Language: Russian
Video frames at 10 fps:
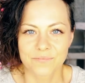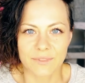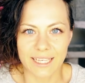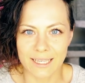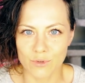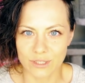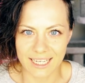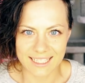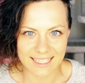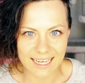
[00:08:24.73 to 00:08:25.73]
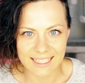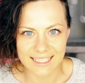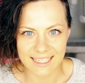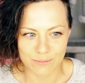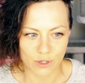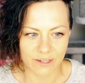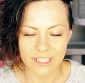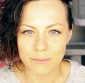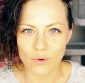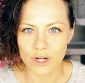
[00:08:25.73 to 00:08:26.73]
таким он и останется.
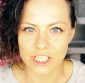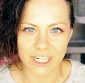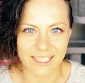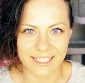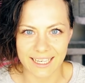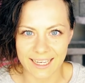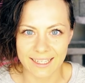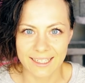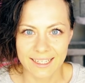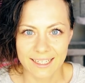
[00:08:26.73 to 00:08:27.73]
Муравьи больше не